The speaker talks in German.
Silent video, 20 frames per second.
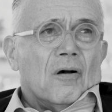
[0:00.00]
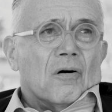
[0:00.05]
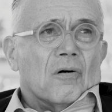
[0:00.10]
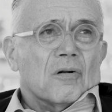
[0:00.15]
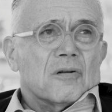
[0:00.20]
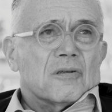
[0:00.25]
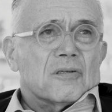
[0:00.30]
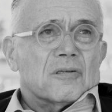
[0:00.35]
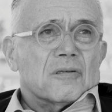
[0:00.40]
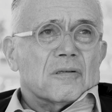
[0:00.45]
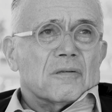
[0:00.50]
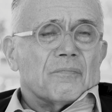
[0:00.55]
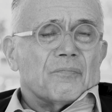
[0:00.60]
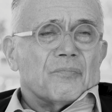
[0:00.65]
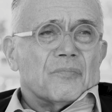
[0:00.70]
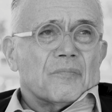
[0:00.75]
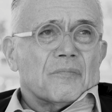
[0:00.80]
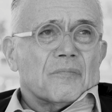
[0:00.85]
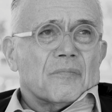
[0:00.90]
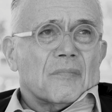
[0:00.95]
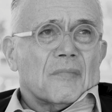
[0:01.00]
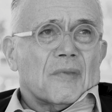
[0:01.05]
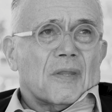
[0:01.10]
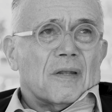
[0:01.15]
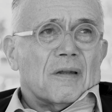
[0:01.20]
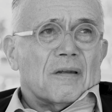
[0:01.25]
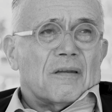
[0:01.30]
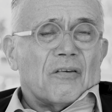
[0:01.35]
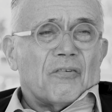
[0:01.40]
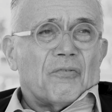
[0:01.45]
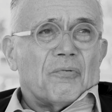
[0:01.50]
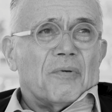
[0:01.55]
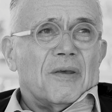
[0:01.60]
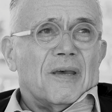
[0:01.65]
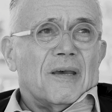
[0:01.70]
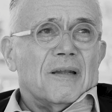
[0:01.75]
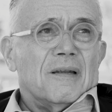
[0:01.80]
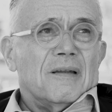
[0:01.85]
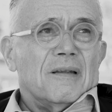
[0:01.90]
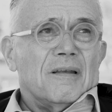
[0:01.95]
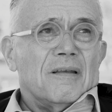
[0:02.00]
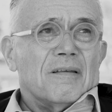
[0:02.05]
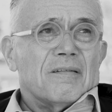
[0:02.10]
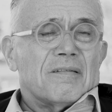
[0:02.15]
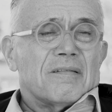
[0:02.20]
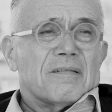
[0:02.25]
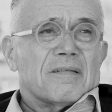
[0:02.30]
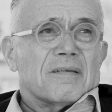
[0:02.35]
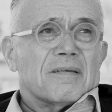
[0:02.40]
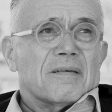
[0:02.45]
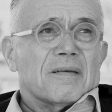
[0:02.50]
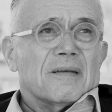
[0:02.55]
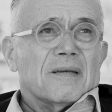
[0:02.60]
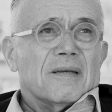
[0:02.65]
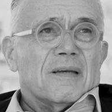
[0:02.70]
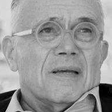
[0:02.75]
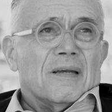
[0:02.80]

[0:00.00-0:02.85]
Und deswegen ist